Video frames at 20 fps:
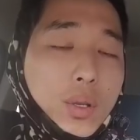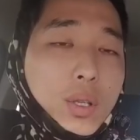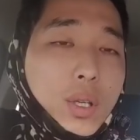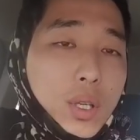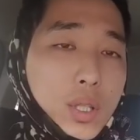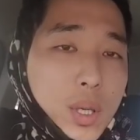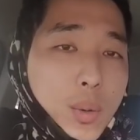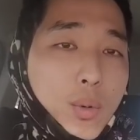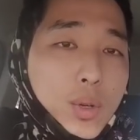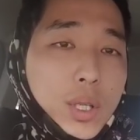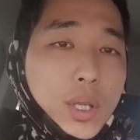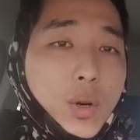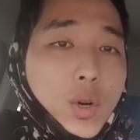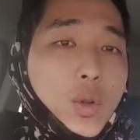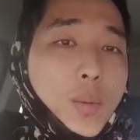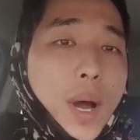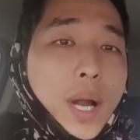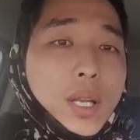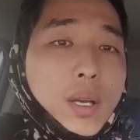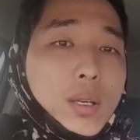여쭤보시는
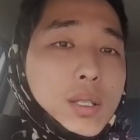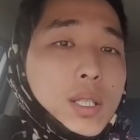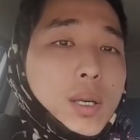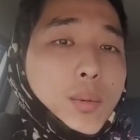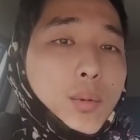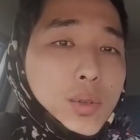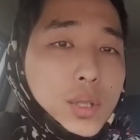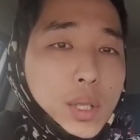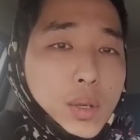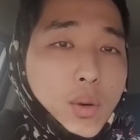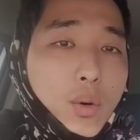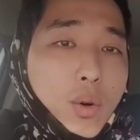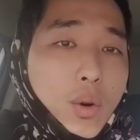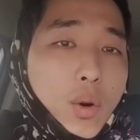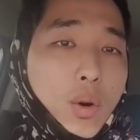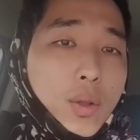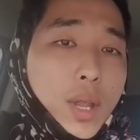것도 많이 여쭤보시고